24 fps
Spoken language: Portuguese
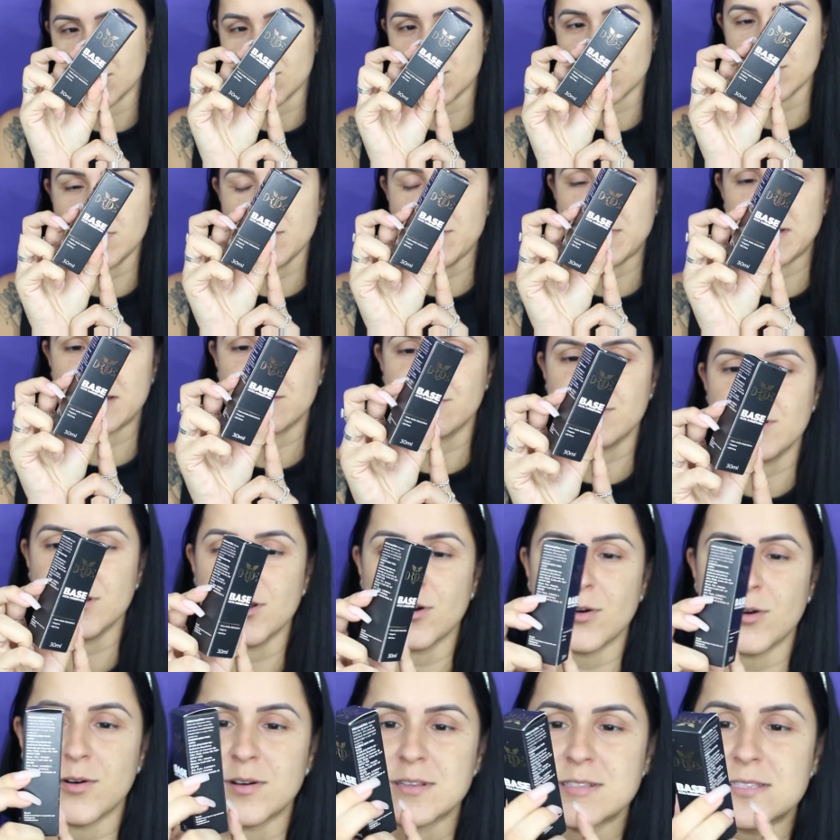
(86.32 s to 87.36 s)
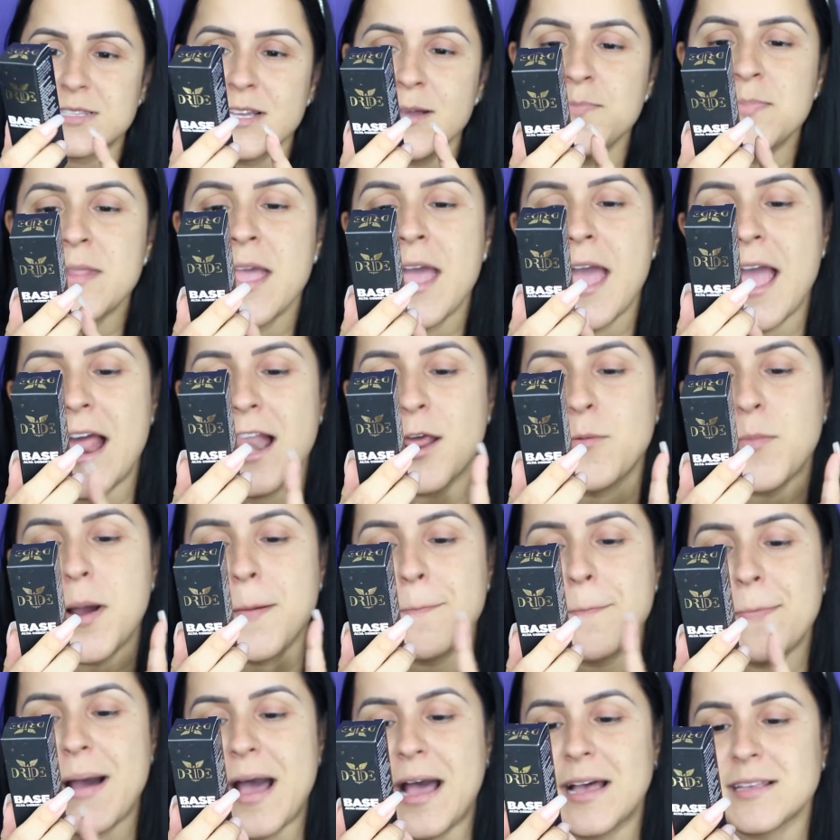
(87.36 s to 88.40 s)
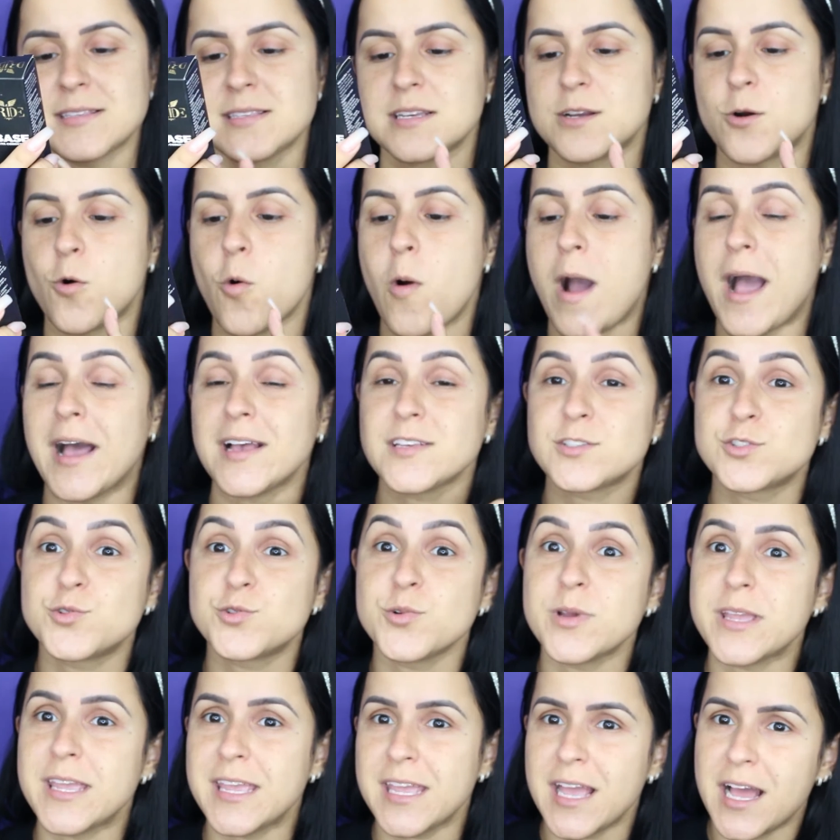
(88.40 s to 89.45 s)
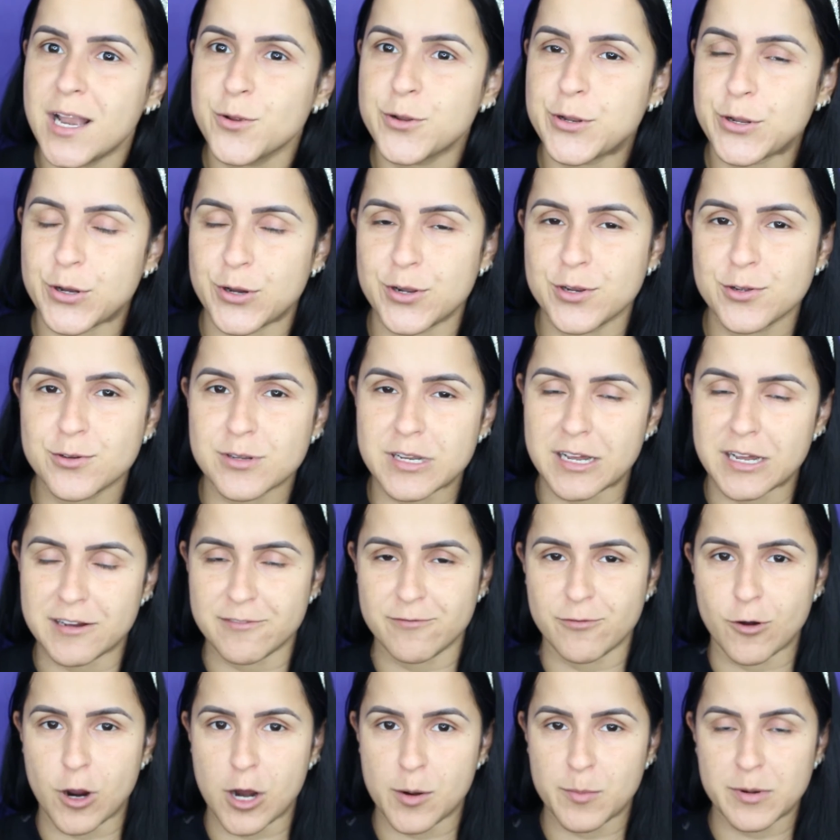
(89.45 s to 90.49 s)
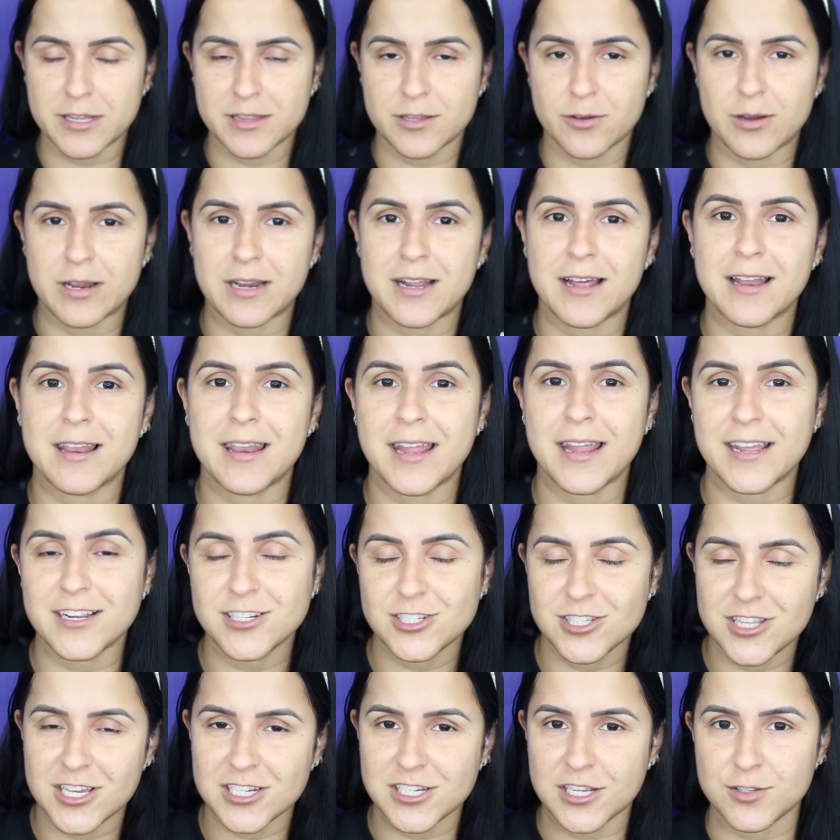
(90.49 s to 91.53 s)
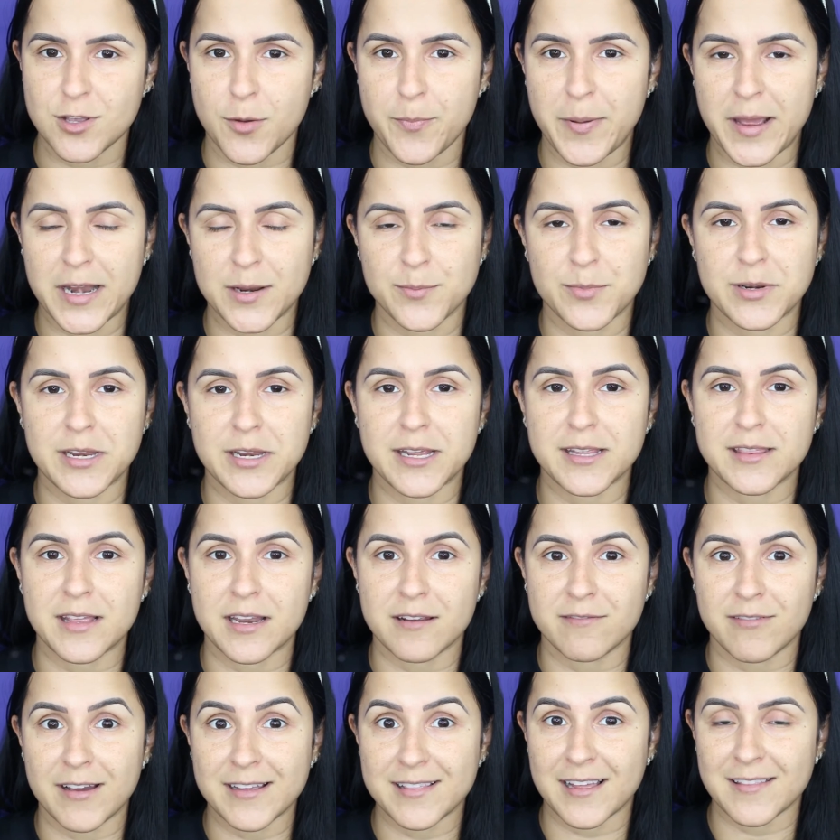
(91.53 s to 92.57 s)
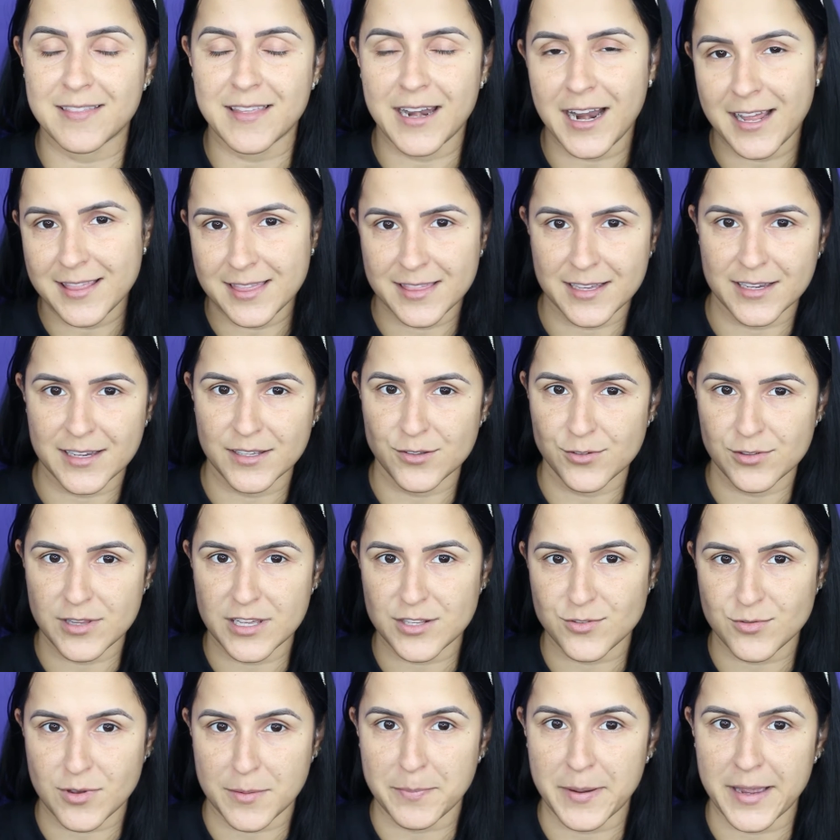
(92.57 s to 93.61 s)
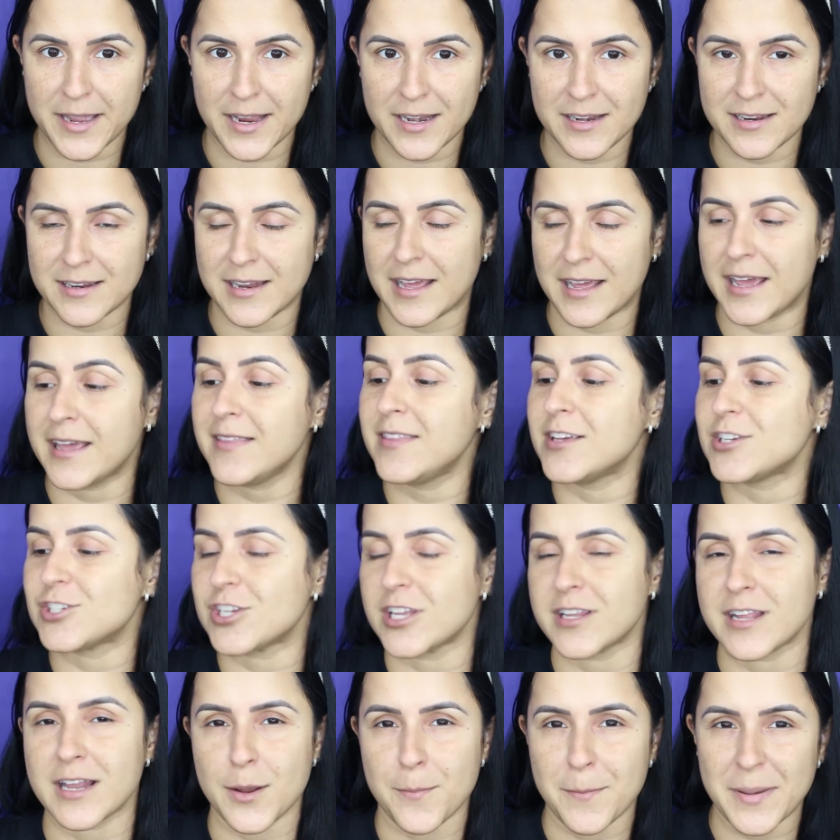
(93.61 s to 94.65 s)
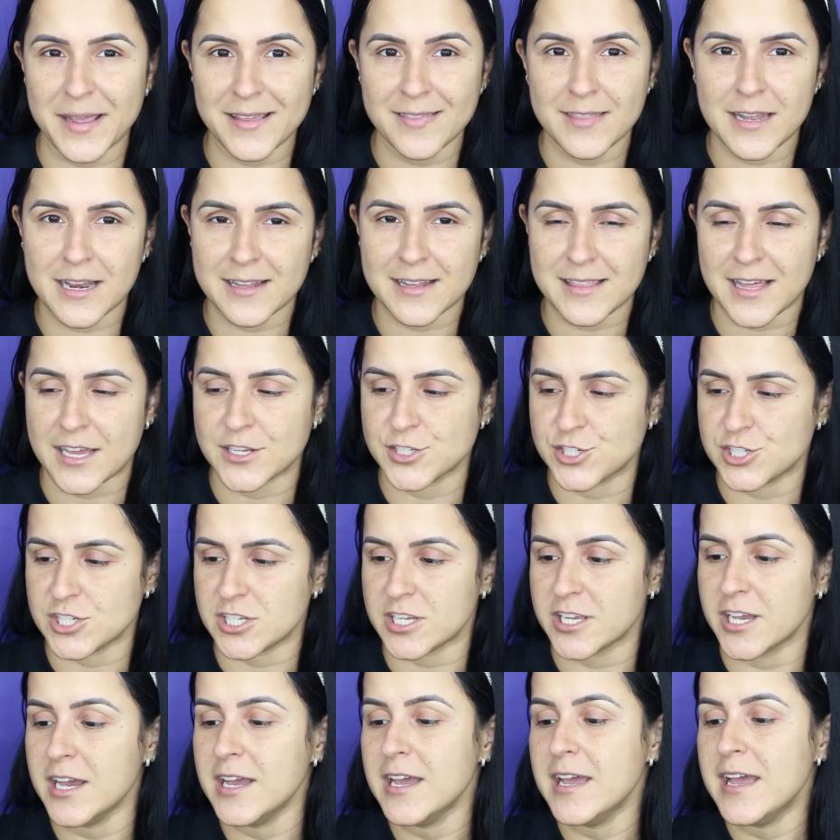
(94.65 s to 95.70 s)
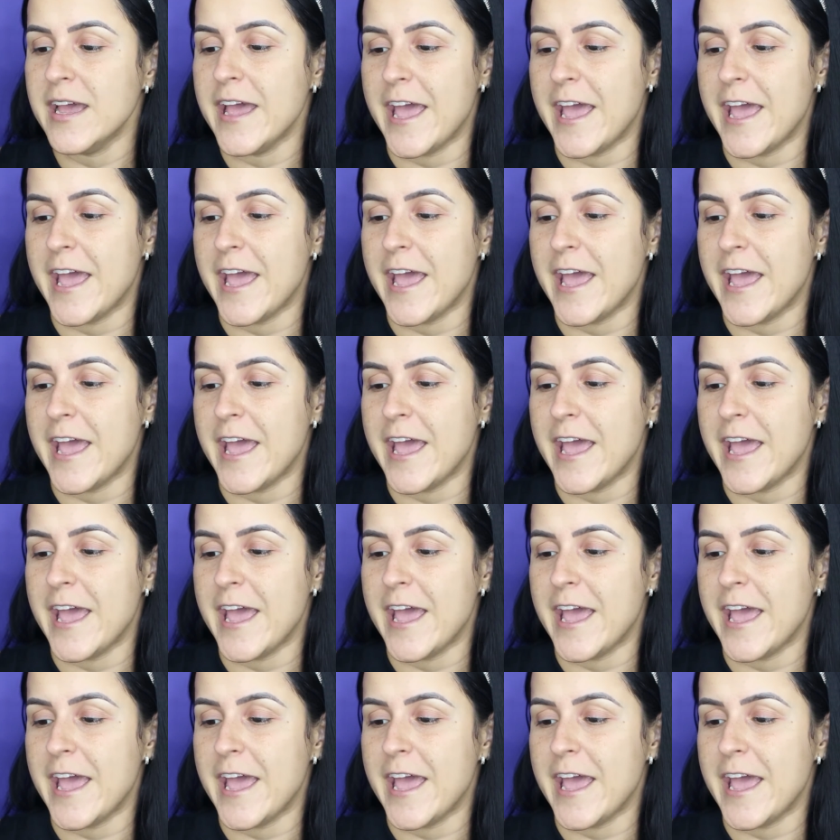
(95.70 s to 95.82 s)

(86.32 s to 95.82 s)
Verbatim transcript: toda maravilhosa. Ela é uma base com ácido hialurônico na fórmula, então ela além de deixar sua pele bonita, ela vai estar tá tratando da sua pele, né? Deixando ela bem hidratadinha.